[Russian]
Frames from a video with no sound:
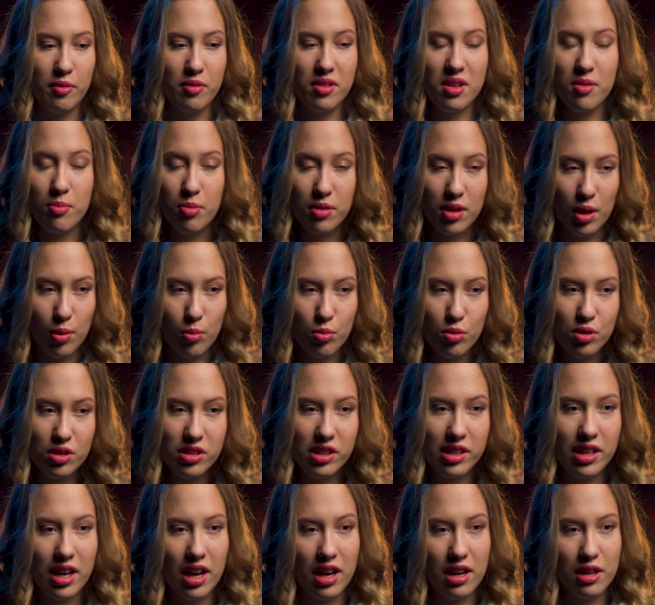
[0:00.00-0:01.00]
не потому,
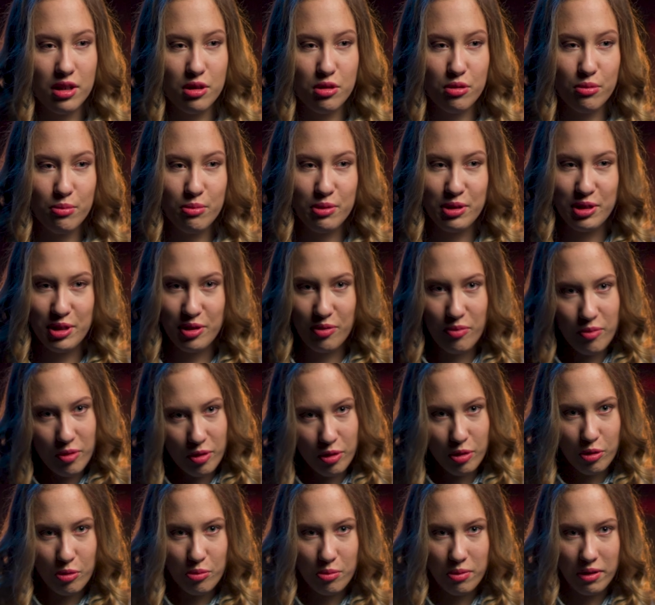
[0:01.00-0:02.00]
что я хочу быть с ними
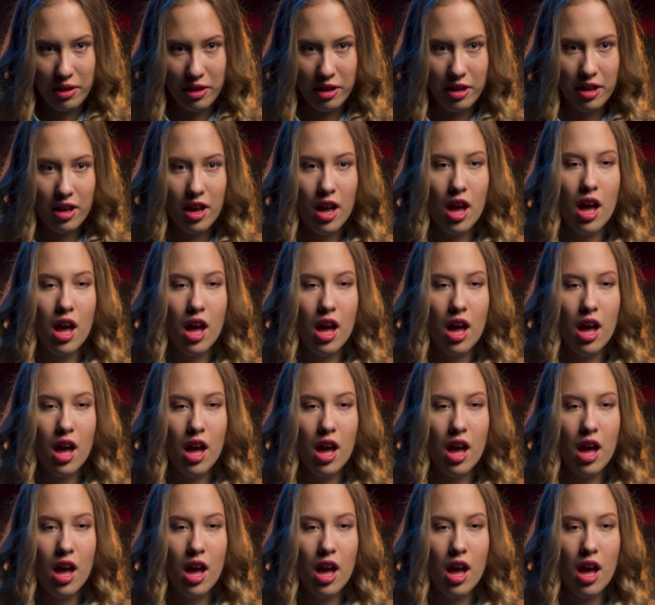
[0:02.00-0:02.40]
грубой,